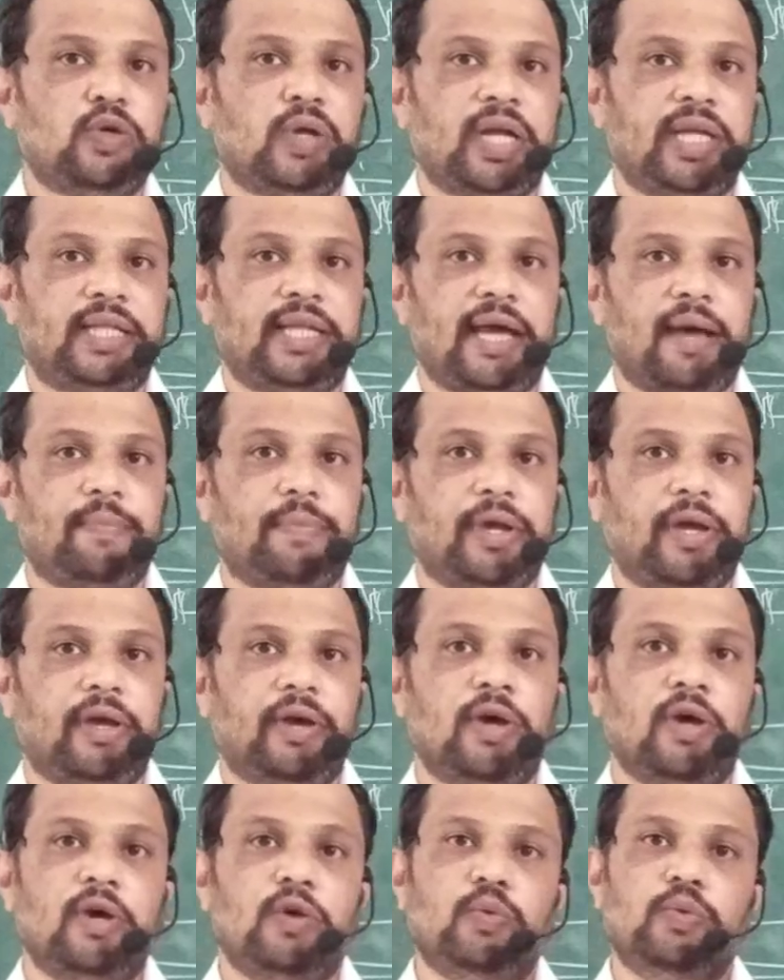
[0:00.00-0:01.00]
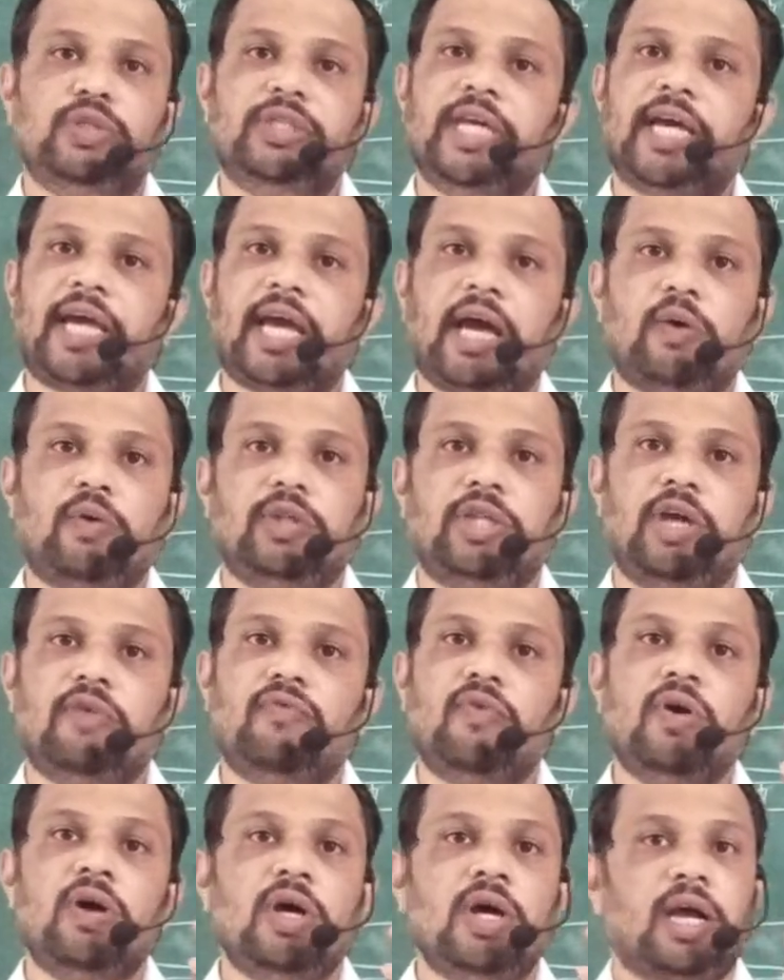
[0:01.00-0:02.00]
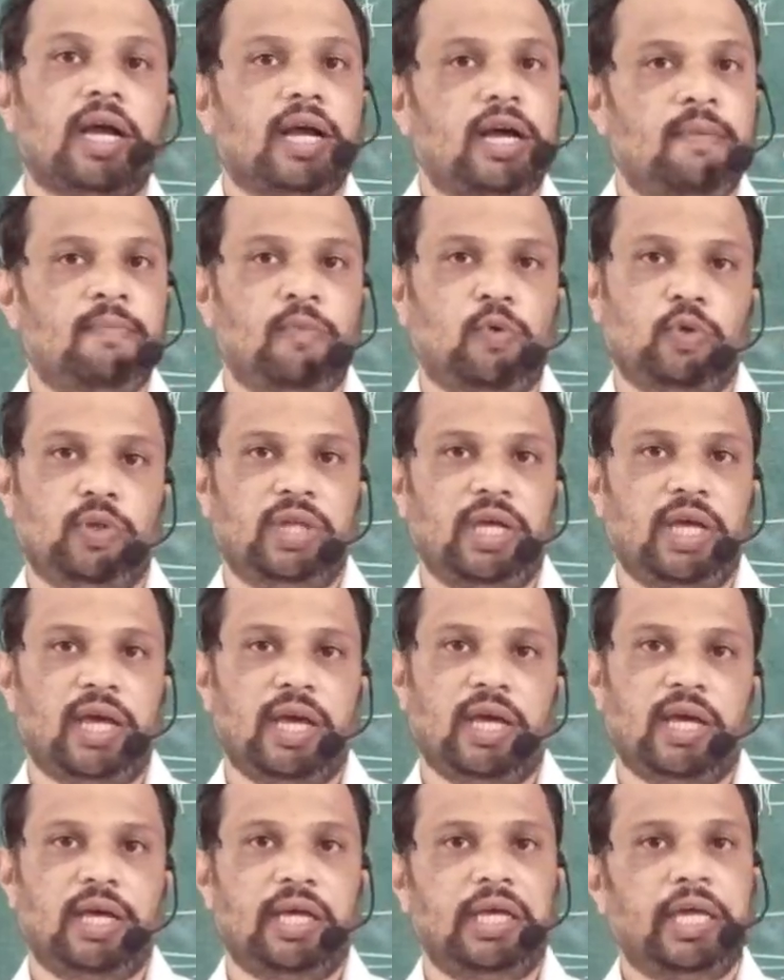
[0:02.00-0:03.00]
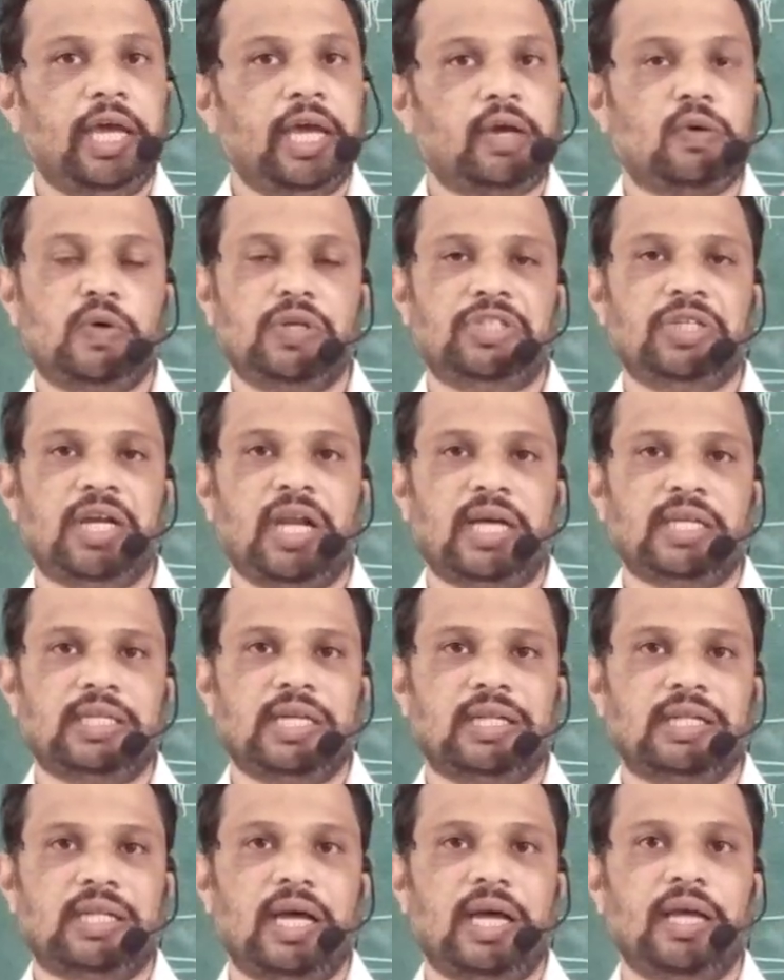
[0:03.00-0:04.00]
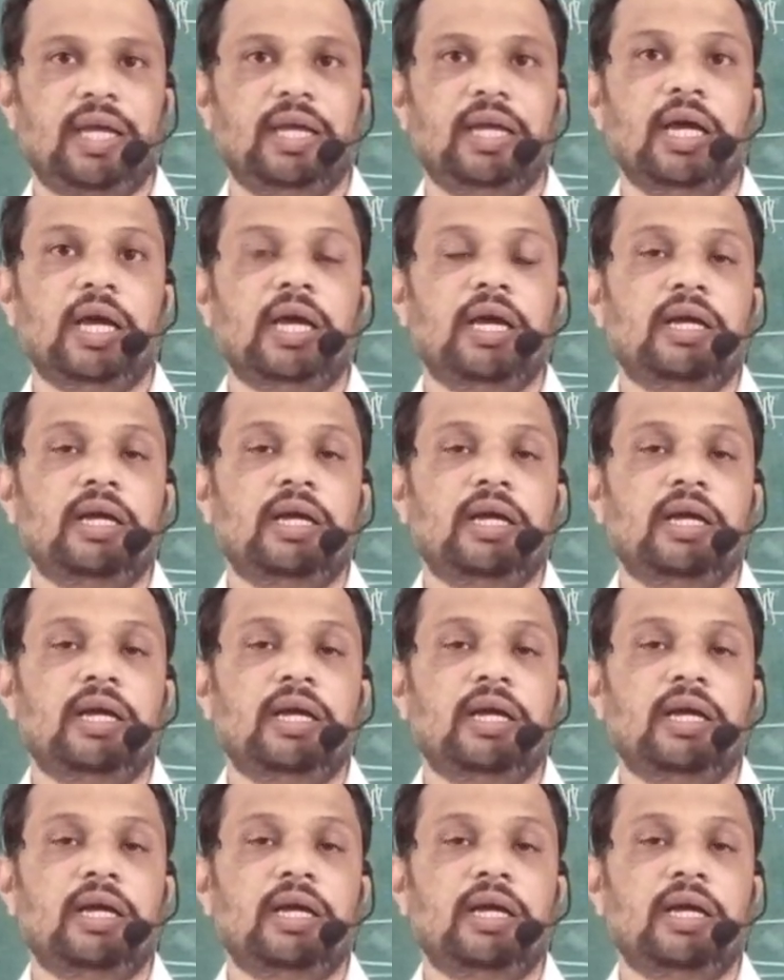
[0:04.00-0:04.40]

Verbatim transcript: रहते हैं आपके उससे क्या होती है वो कम होती है ये क्वेश्चन आ सकता है कि